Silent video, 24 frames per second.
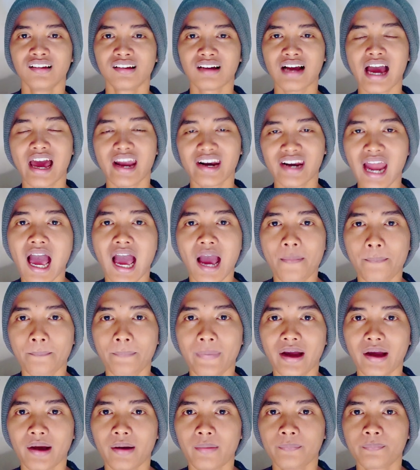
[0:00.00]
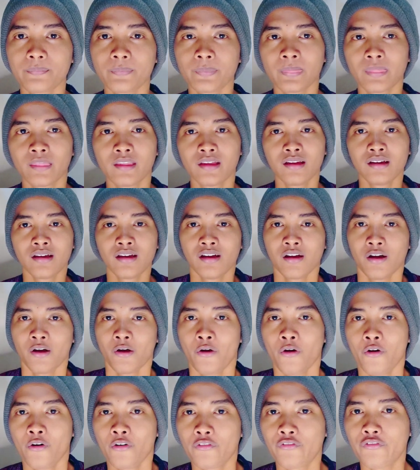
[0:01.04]
Karena apa?
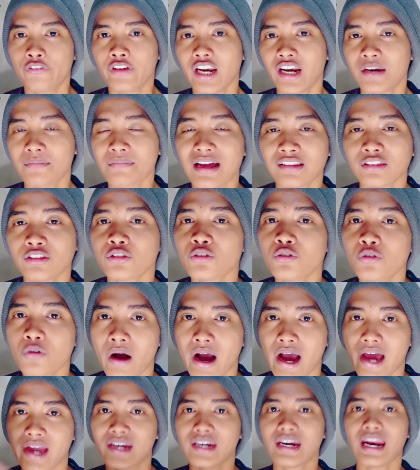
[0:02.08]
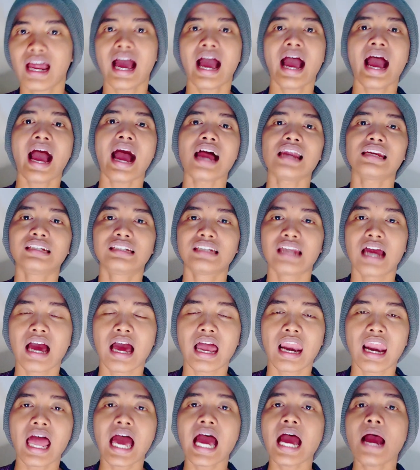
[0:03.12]
Firman Tuhan
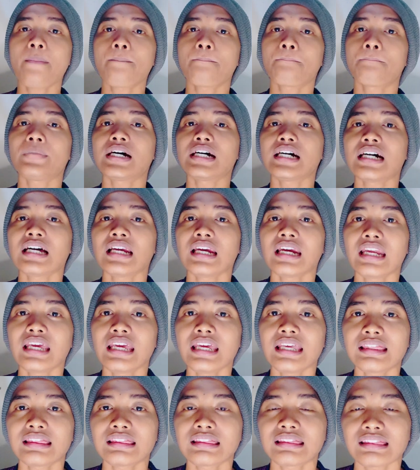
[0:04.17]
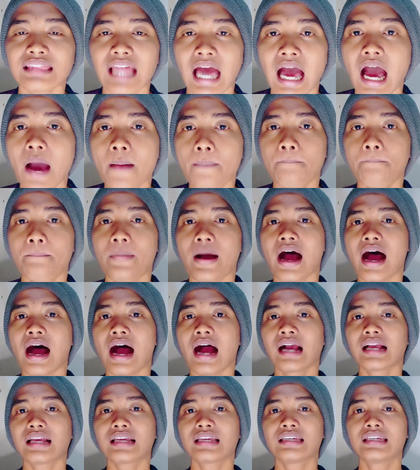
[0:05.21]
adalah pelita
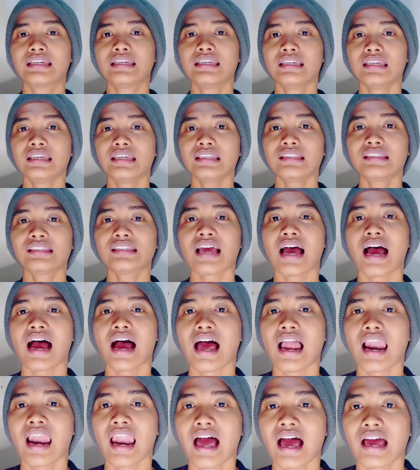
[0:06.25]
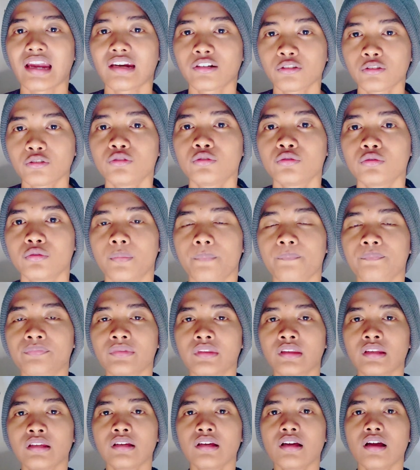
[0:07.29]
bagi jalanku.
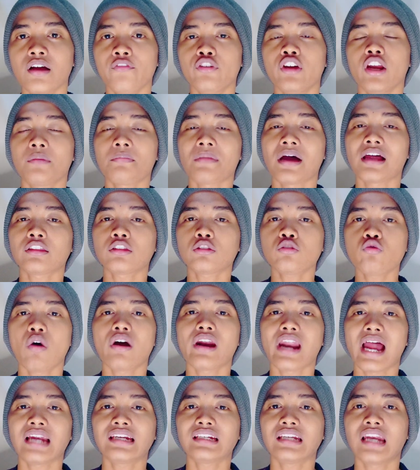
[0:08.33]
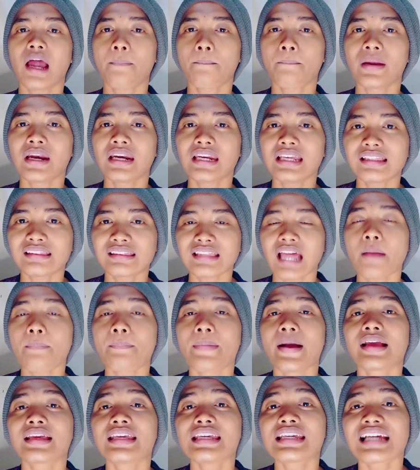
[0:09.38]
Firman Tuhan adalah pelita
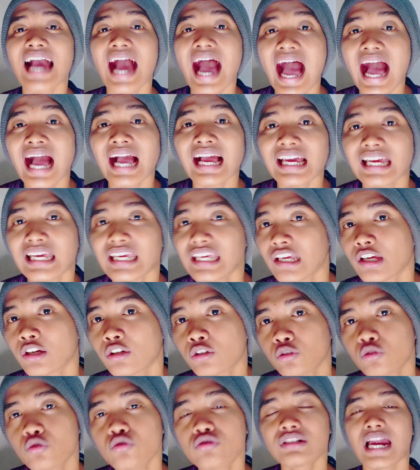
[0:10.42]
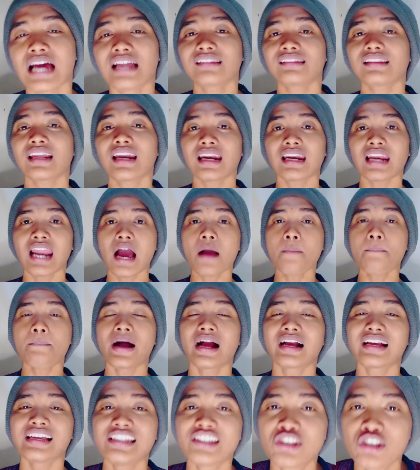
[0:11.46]
bagi kakiku dan terang
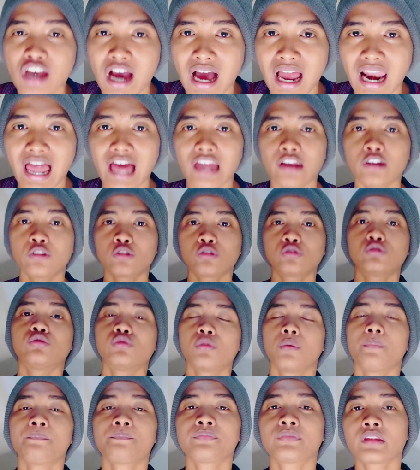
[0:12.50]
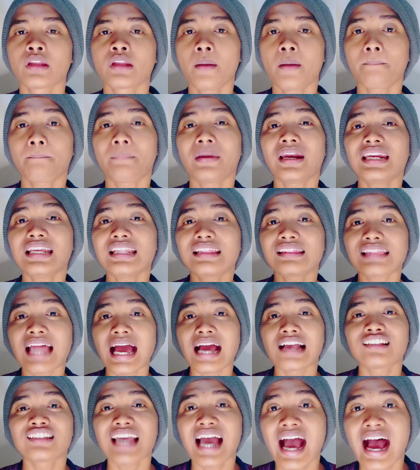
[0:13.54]
bagi jalanku.
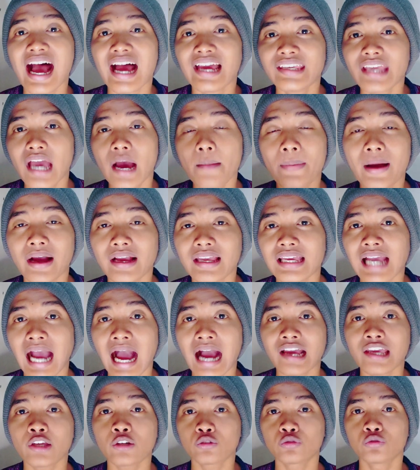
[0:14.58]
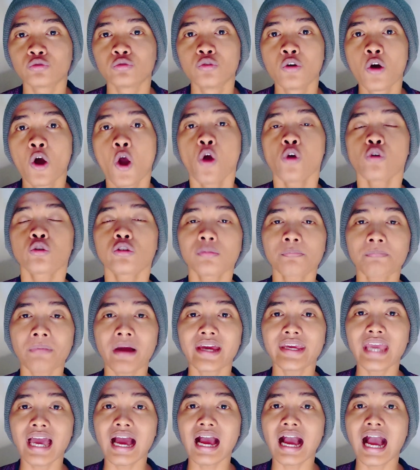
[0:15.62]
Pelita cahaya bagi kakiku,
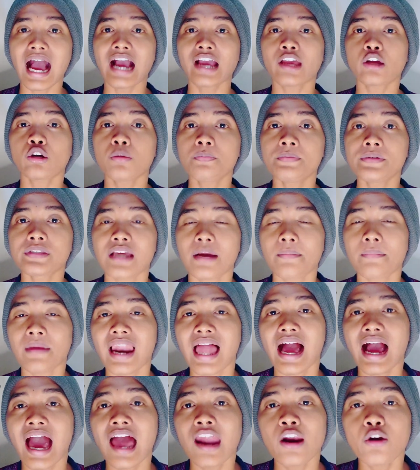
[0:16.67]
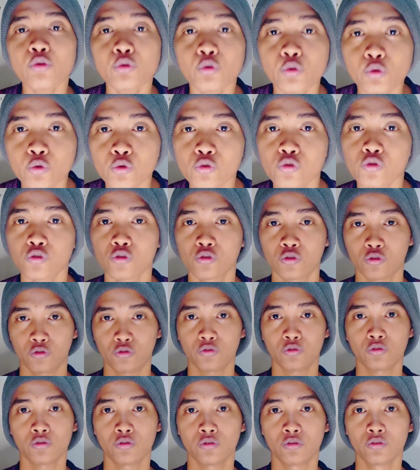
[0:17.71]
supaya kakiku bisa melangkah lurus
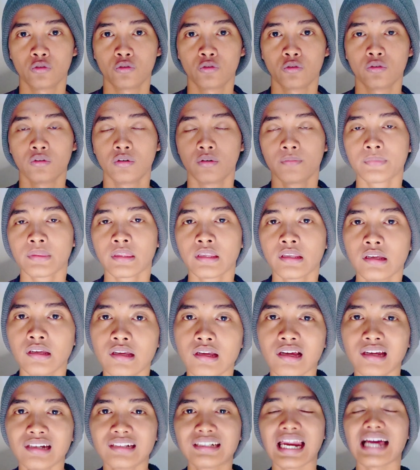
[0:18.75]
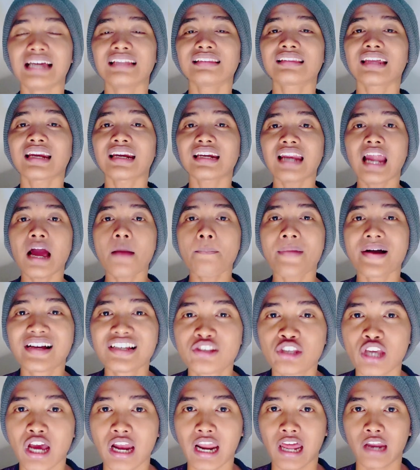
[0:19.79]
dan terang
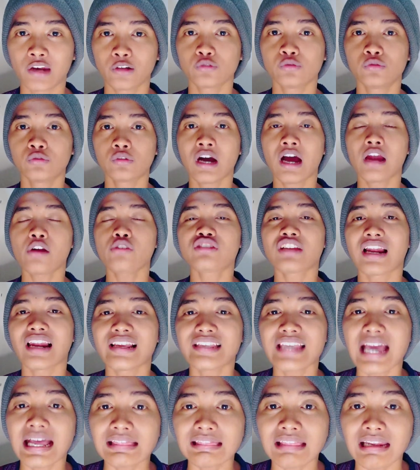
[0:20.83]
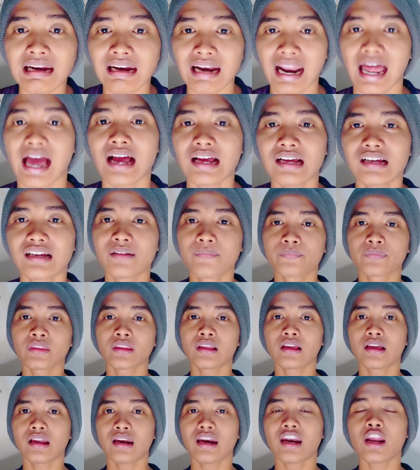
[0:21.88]
bagi jalanku. Kalau jalannya terang,
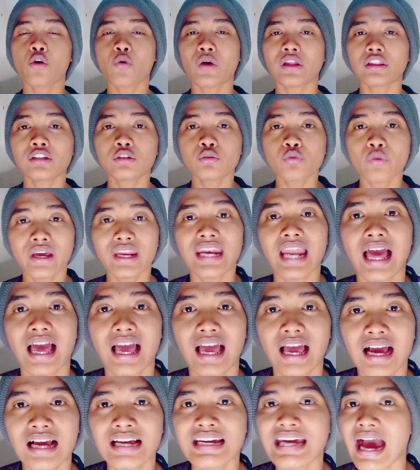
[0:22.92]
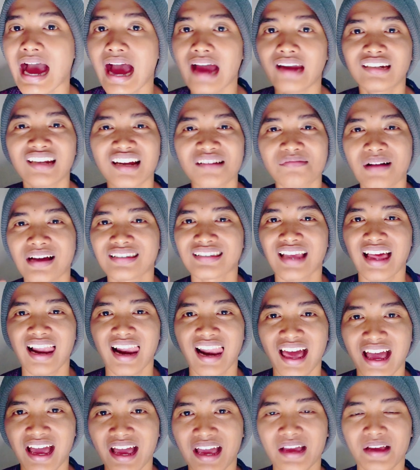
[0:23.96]
lewat itu enak, nggak ada
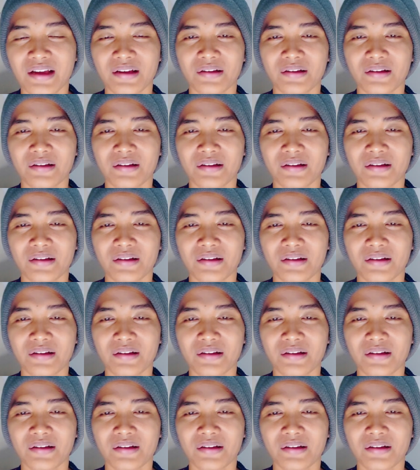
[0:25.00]
masalah.